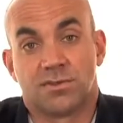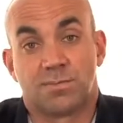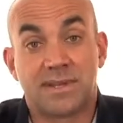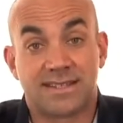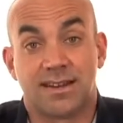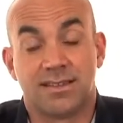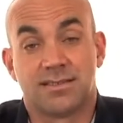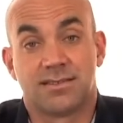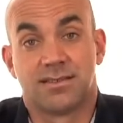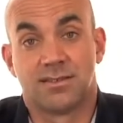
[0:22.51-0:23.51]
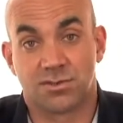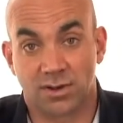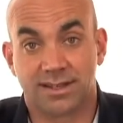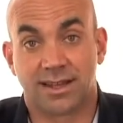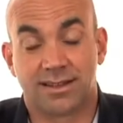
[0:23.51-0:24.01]
spécialistes
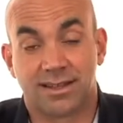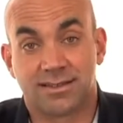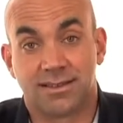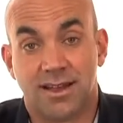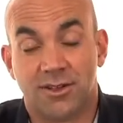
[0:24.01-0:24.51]
sur Internet